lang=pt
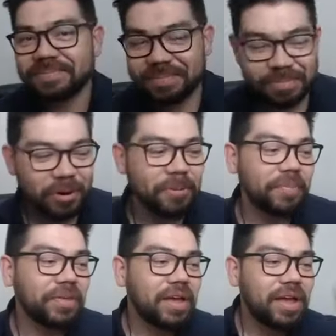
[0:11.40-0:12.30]
Bom,
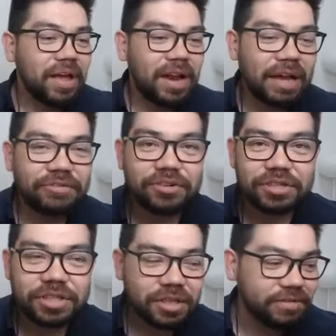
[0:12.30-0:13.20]
live de
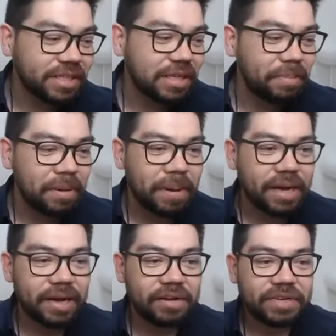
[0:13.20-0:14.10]
hoje vai ser bem
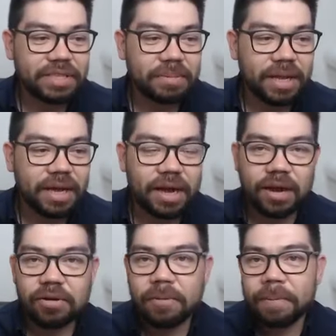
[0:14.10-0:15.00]
bacana, vai ser bem
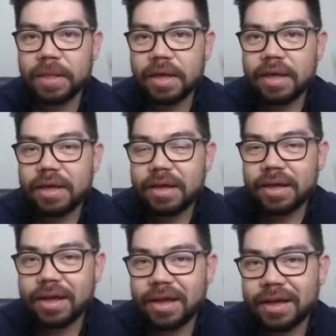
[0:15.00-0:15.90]
legal.
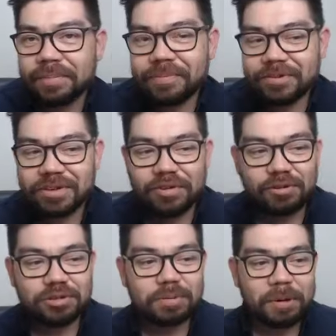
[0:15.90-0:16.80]
É, tive
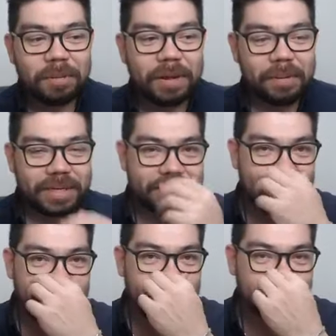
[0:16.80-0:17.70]
alguns problemas
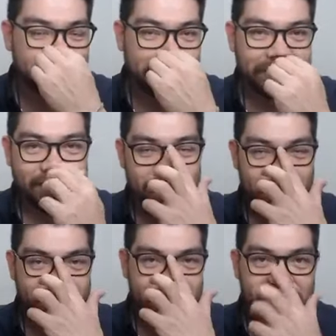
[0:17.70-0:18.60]
técnicos aqui,
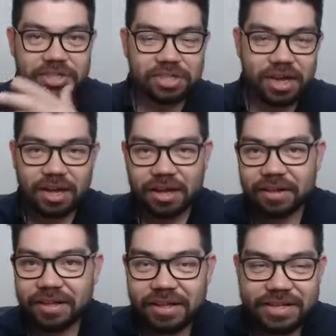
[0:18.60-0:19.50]
mas a gente já
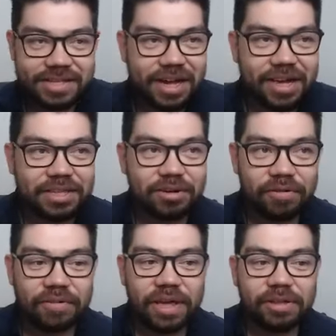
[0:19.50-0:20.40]
está
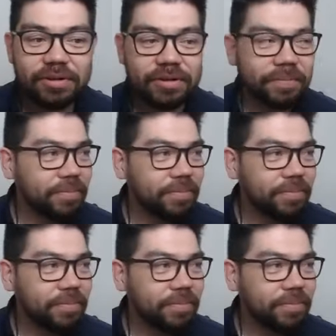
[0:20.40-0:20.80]
resolvendo.